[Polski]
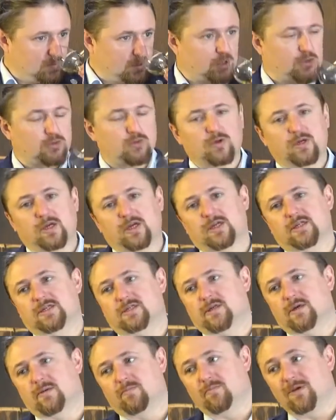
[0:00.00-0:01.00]
który
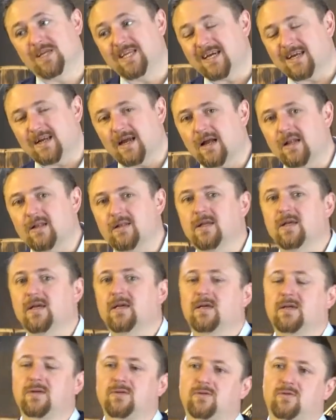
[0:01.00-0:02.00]
jest
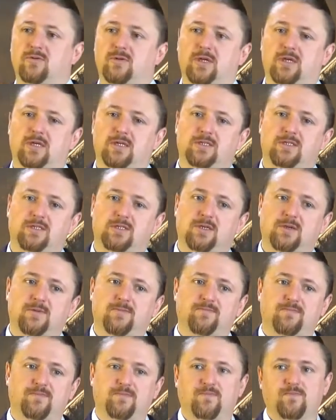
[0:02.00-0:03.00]
mineralne, który jest,
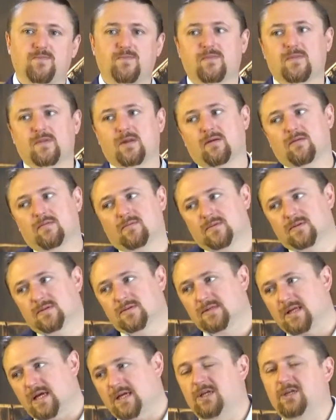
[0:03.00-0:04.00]

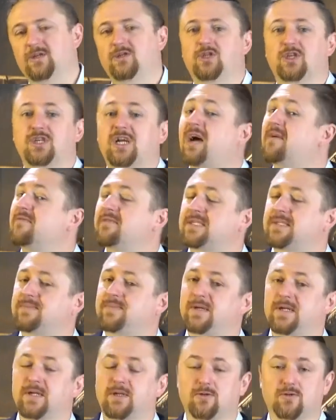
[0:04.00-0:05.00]
daje ciekawy
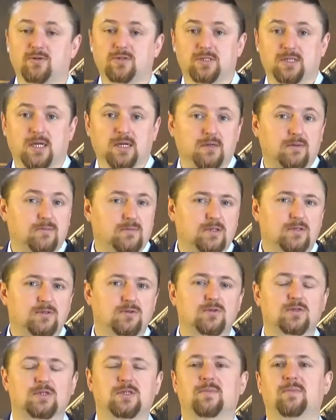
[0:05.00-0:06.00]
spirytus, tak? W
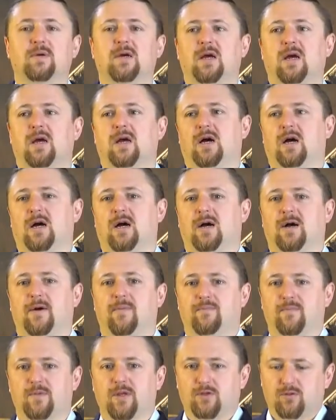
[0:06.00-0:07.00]
związku z tym
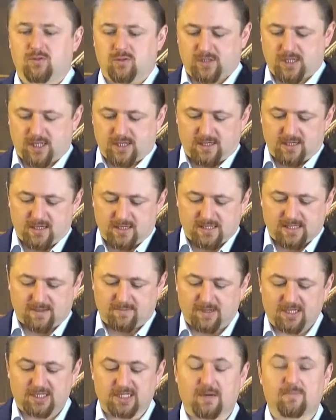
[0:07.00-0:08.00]
tutaj ta
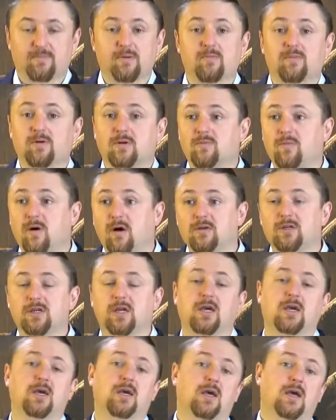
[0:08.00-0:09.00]
beczka po
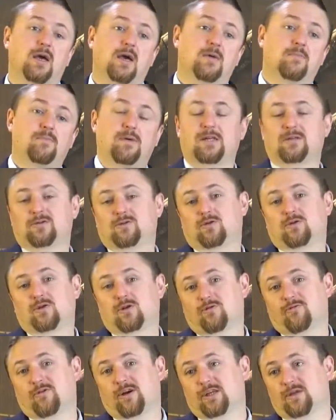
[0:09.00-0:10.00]
bourbonie bardzo do
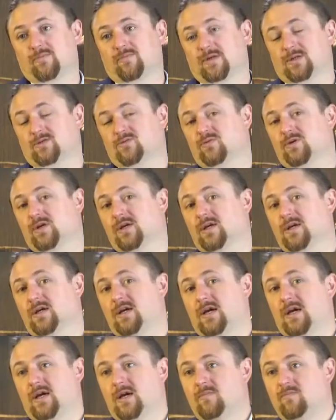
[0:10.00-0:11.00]
tego fajnie pasuje,
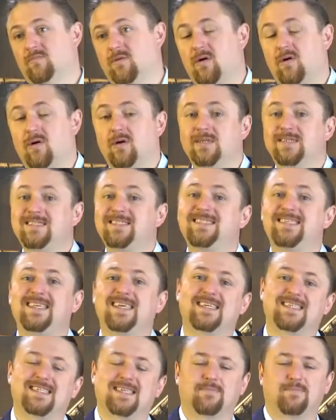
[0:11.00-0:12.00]
bo
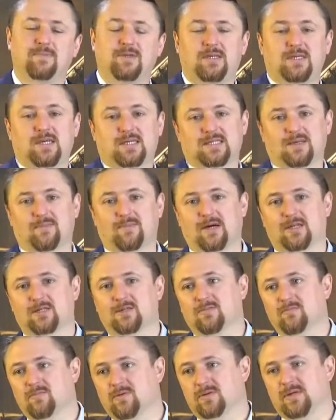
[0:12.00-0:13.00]
nie zabija za
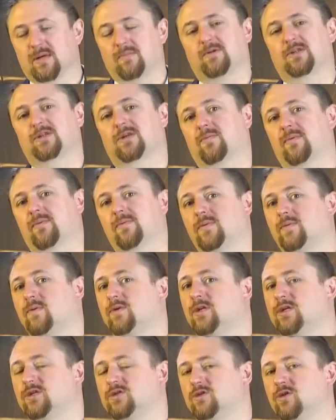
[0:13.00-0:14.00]
bardzo, bo ta beczka po
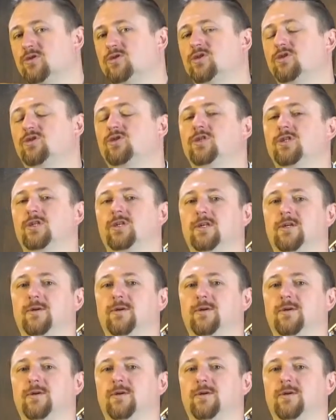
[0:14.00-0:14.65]
bourbonie jest dosyć